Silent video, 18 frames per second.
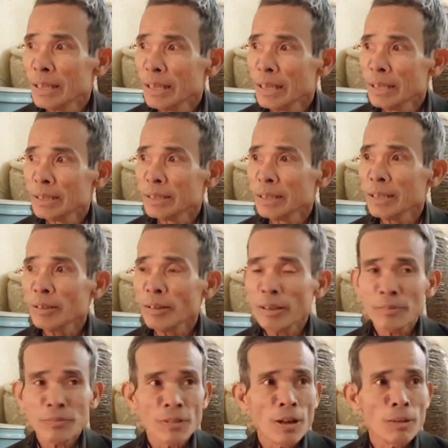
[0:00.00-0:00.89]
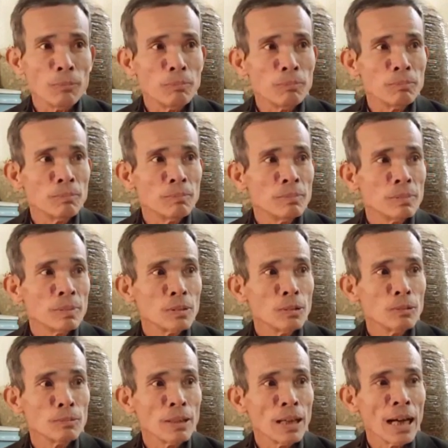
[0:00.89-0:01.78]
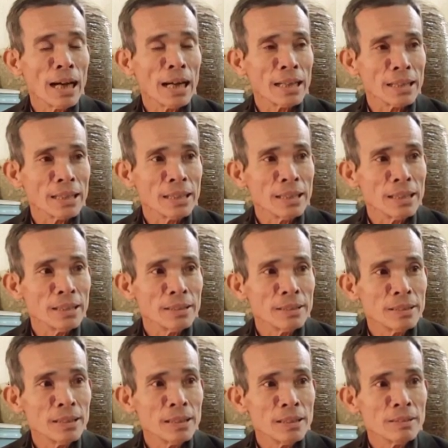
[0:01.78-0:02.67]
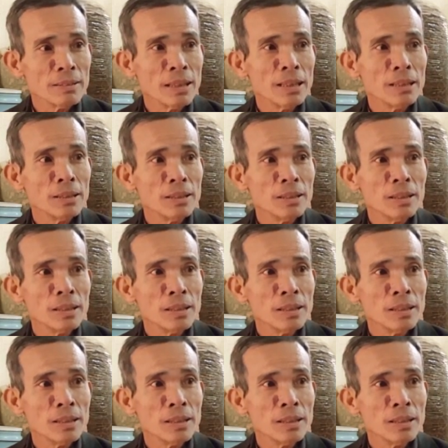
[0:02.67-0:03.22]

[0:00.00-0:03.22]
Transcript: à, lưới của anh Phong dạ. làm làng anh trước lấy